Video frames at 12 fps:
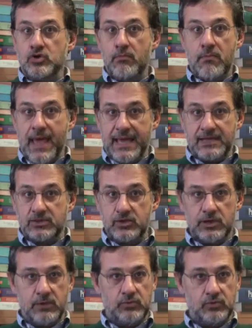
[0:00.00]

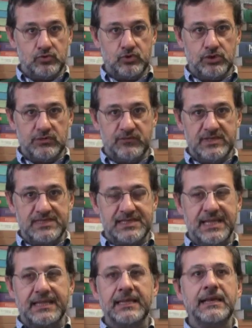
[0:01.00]
sommerso dal punto di
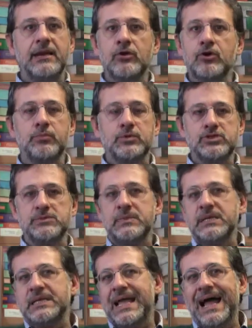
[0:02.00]
vista della loro
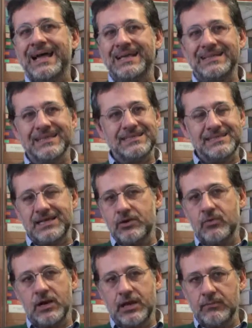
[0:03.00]
possibilità anche di essere
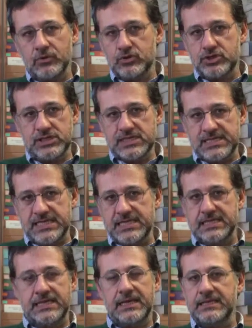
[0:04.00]
in qualche modo
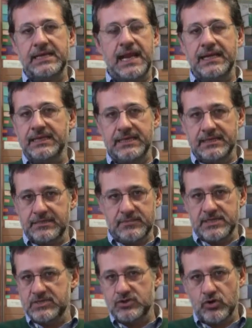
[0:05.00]
censiti, al di là della
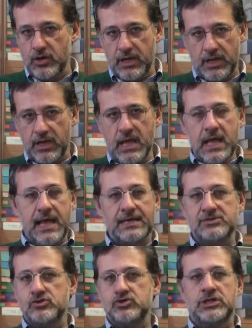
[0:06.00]
dimensione
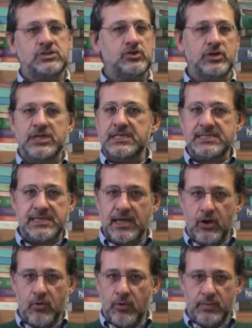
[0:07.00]

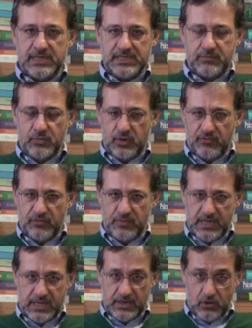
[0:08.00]
associazionistica, come per esempio le
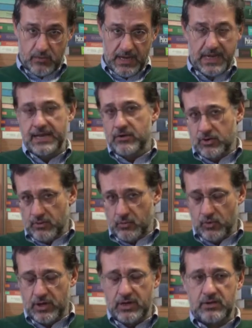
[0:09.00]
famiglie arcobaleno, che
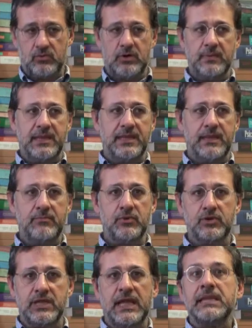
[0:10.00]
pure naturalmente è
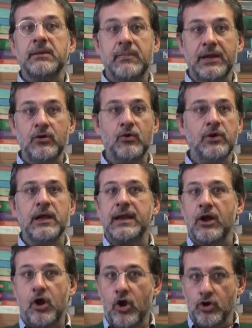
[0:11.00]
importante, ma non
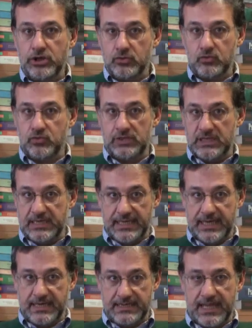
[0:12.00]
raccoglie tutte le
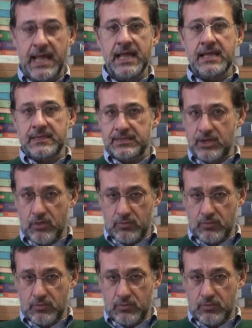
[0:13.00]
realtà di